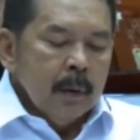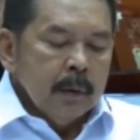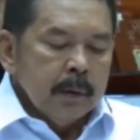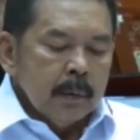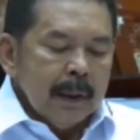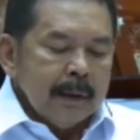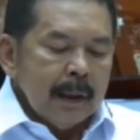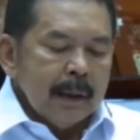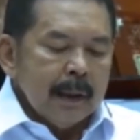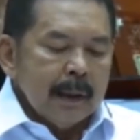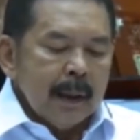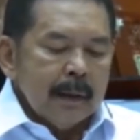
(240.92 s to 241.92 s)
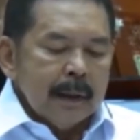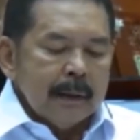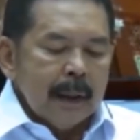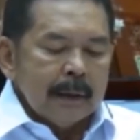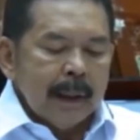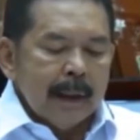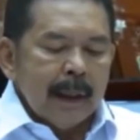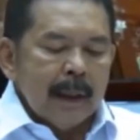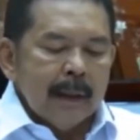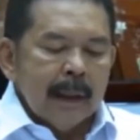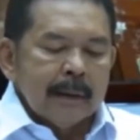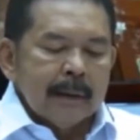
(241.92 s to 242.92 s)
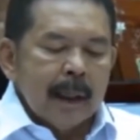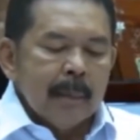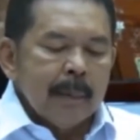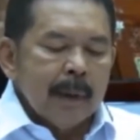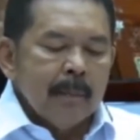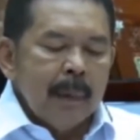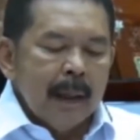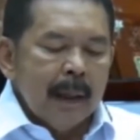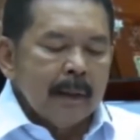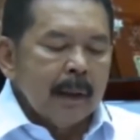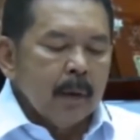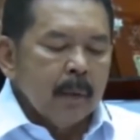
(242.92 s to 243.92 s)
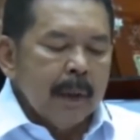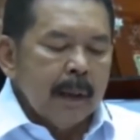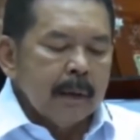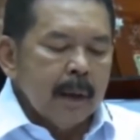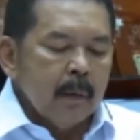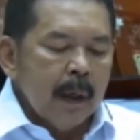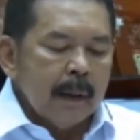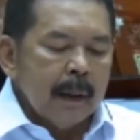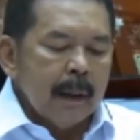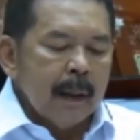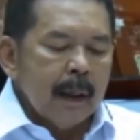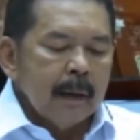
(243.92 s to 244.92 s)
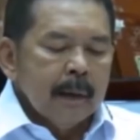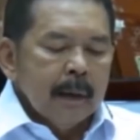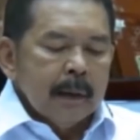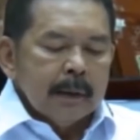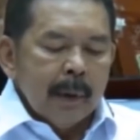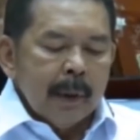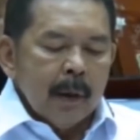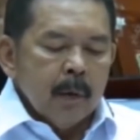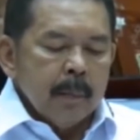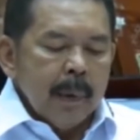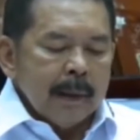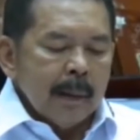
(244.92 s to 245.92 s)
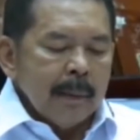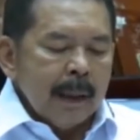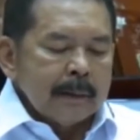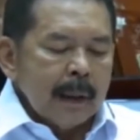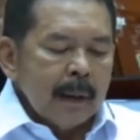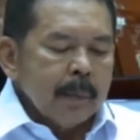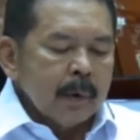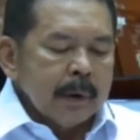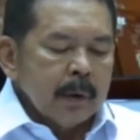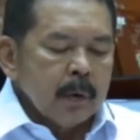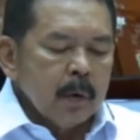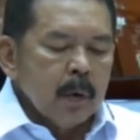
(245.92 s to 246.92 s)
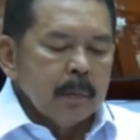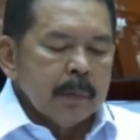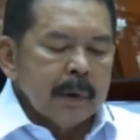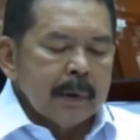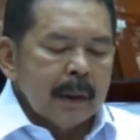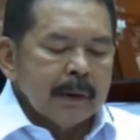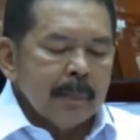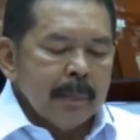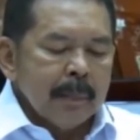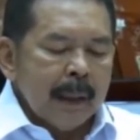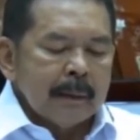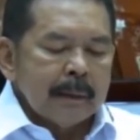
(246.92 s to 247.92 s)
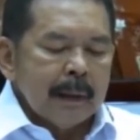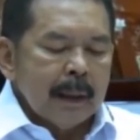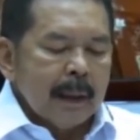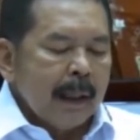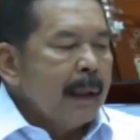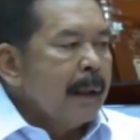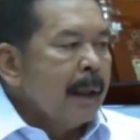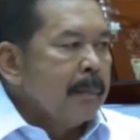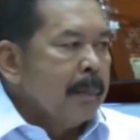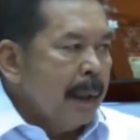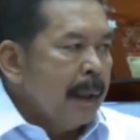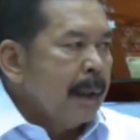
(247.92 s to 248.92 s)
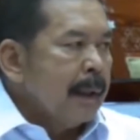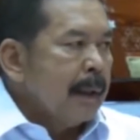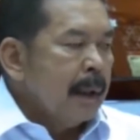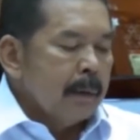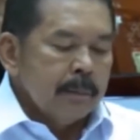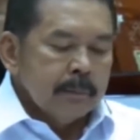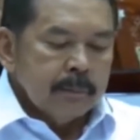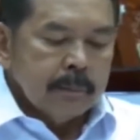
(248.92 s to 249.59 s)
untuk diselesaikan, diselesaikan dengan cara pengembalian kerugian keuangan negara sebagai upaya pelaksanaan proses hukum secara cepat, sederhana, dan biaya ringan.